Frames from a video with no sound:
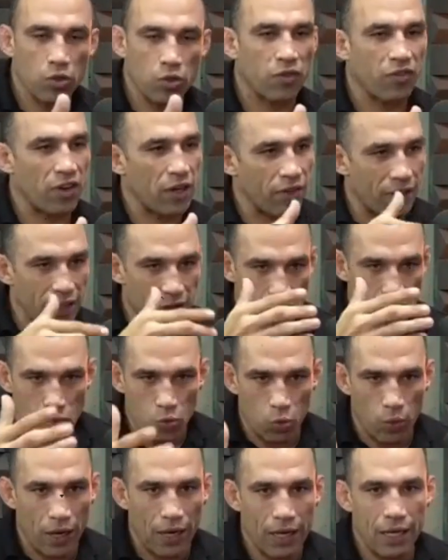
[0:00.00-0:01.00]
boa, eu já falei várias
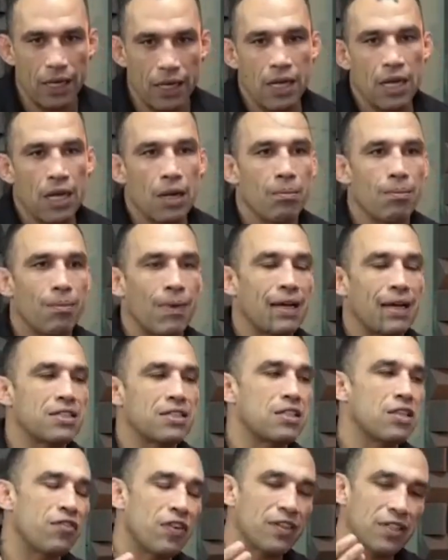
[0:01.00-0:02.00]
vezes com ele,
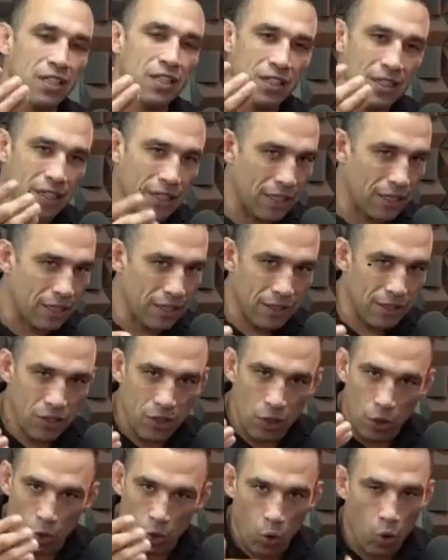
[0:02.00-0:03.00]
mas se fazer
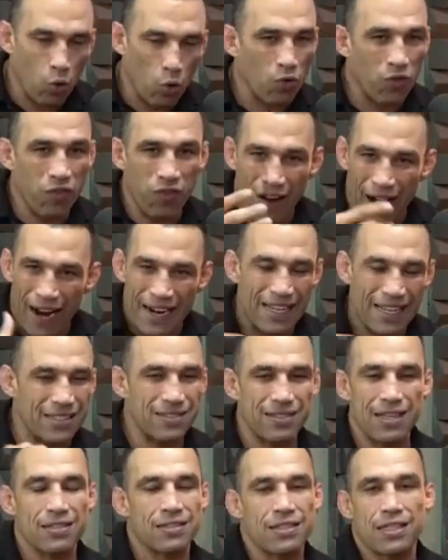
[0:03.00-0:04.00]
de louco
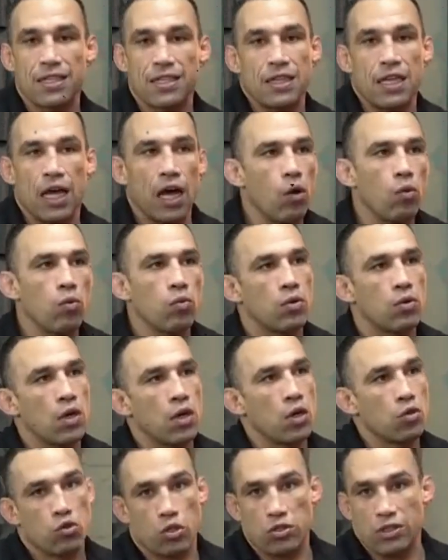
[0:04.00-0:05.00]
várias vezes que não,
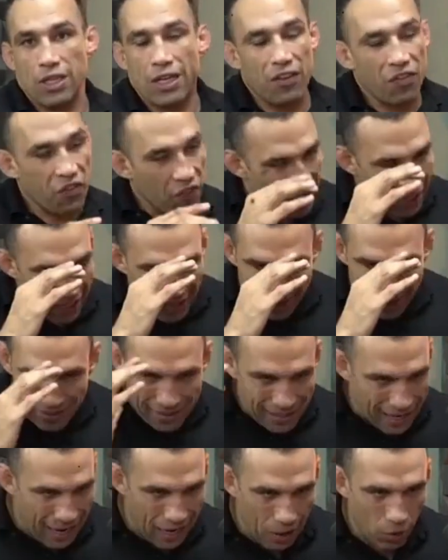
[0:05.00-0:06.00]
só se ele fica
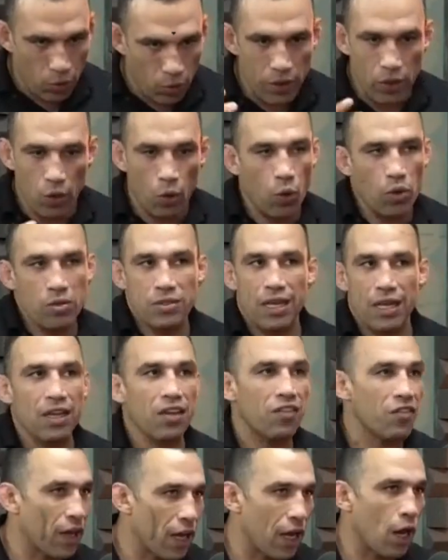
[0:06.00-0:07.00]
cego e não
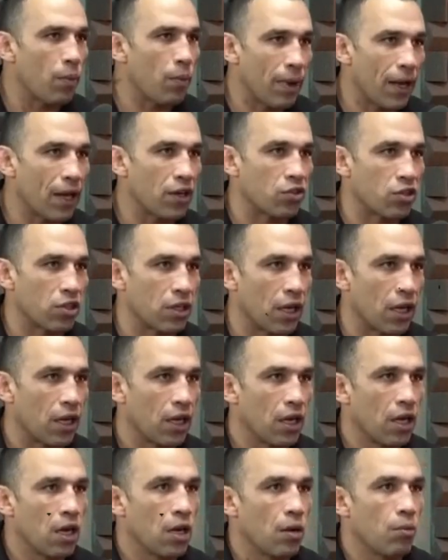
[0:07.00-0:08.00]
consegue ver realmente,
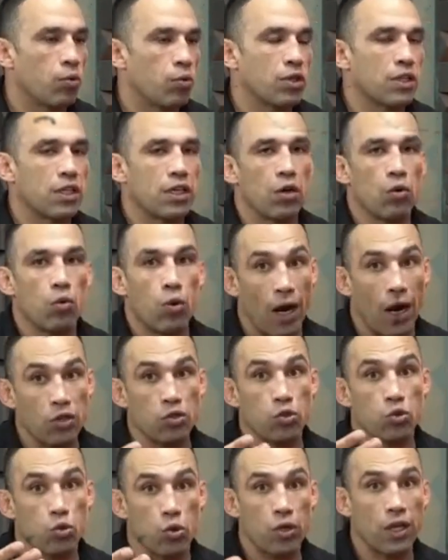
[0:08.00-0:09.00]
né? Porque eu
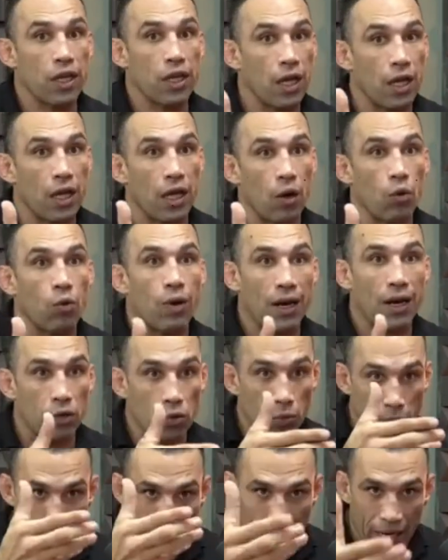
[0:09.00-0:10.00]
acho que o Toquinho é, é um cara
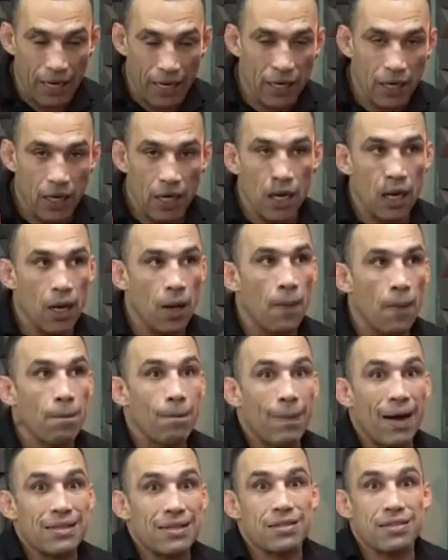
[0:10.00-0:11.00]
do bem. Ele é do bem.
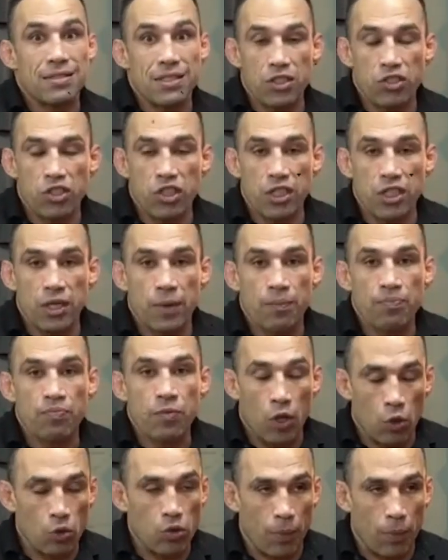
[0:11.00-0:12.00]
Mas assim
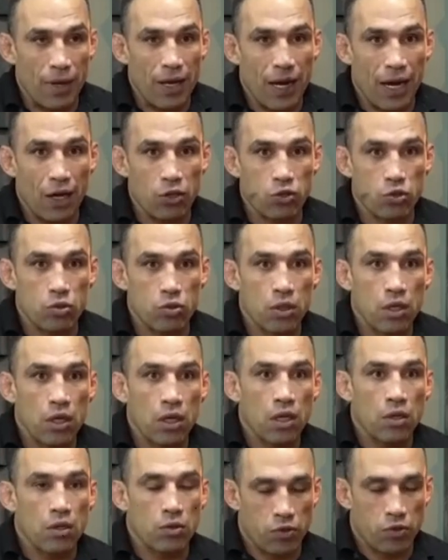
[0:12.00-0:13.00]
de. Eu também acho.
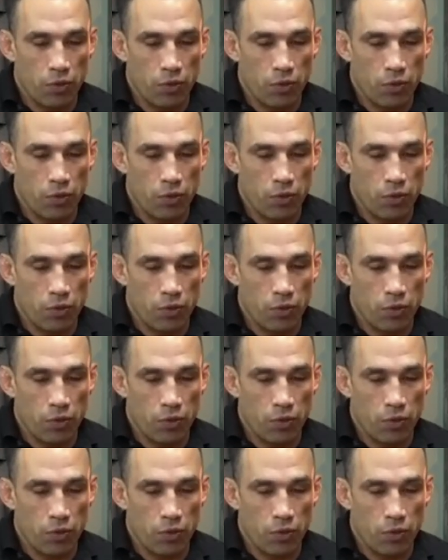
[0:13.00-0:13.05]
